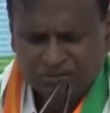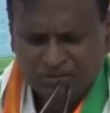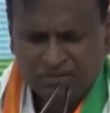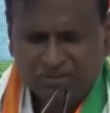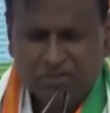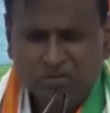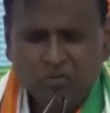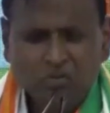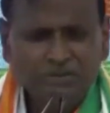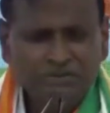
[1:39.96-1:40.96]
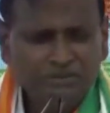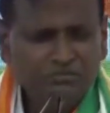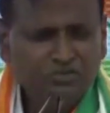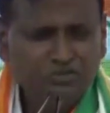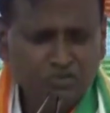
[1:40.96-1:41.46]
कि कोई चीज मैं
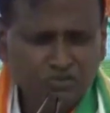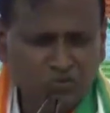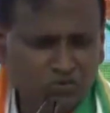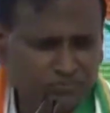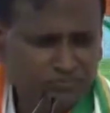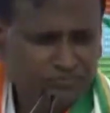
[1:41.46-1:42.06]
झूठ बोलूं